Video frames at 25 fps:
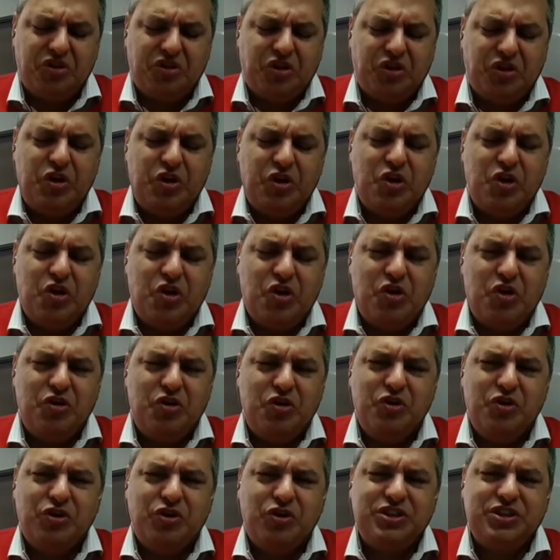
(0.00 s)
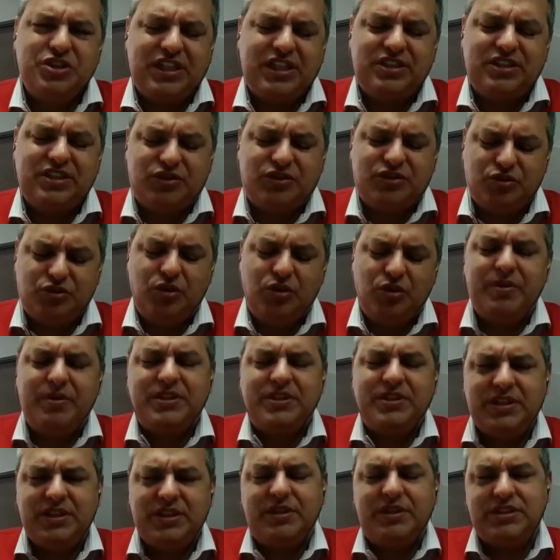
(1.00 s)
no, no, sé, si tú lo
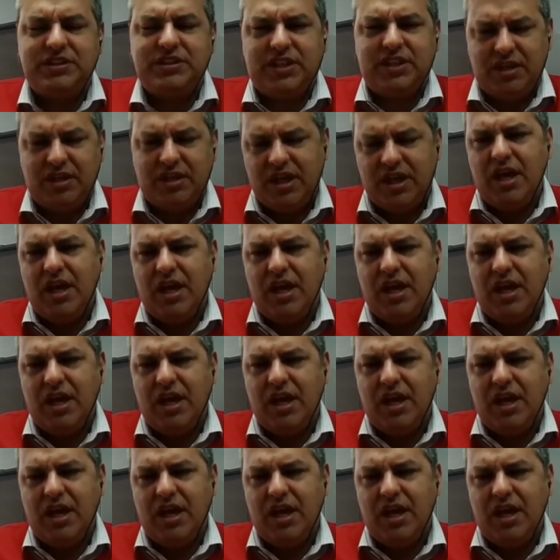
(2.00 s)
percibiste,